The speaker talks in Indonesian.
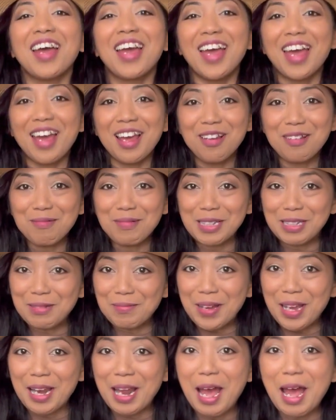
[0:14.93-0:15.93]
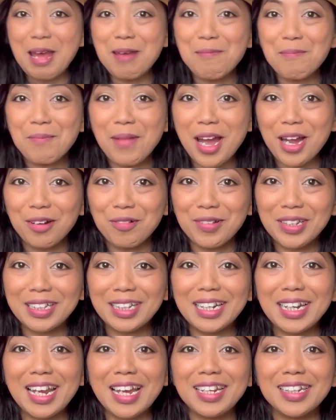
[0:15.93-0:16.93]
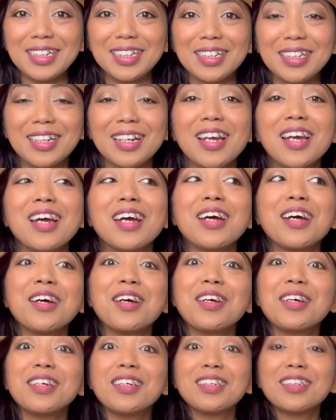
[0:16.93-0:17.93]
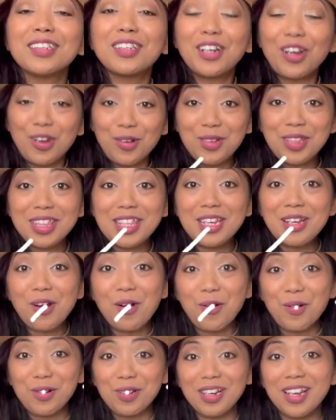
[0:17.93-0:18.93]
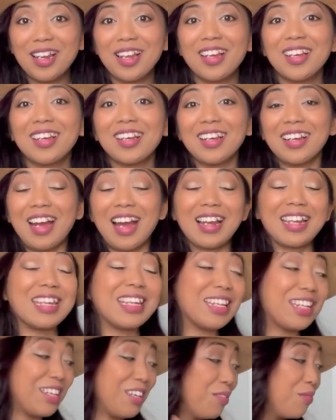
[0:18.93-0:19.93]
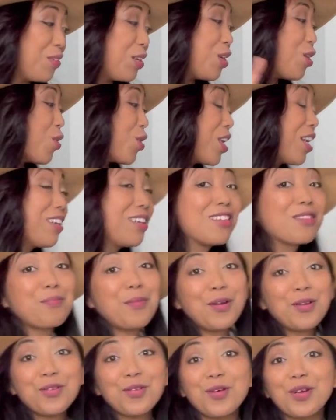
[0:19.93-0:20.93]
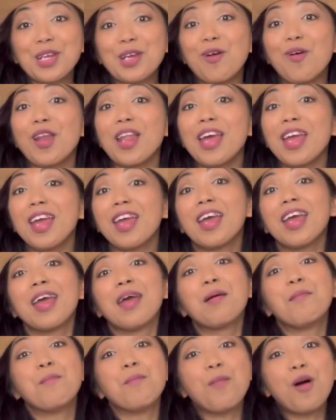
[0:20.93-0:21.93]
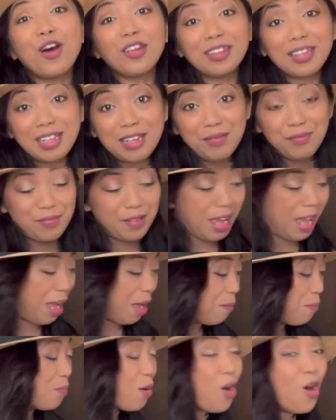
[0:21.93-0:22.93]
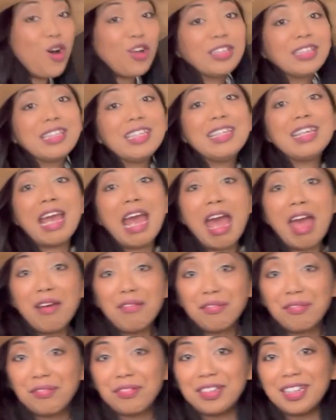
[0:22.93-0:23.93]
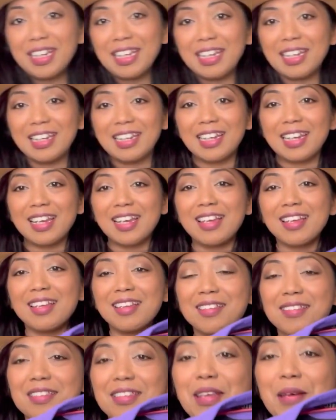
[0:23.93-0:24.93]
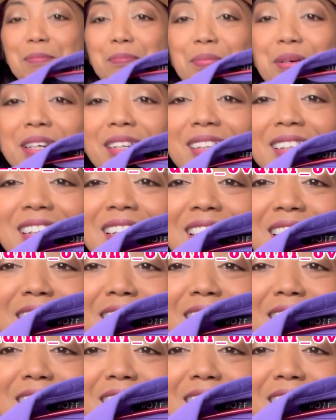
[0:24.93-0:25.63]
hello teman-teman I'm back with another uh, clothing haul kali ini videonya disponsori oleh motif MOTF nih seperti